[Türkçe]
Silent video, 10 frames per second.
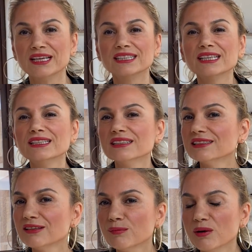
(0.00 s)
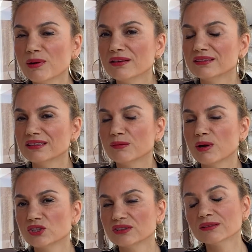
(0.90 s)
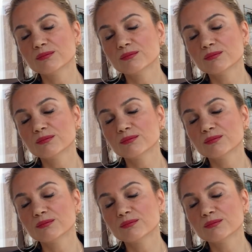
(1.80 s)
Yeni yıla zam haberleriyle başladık.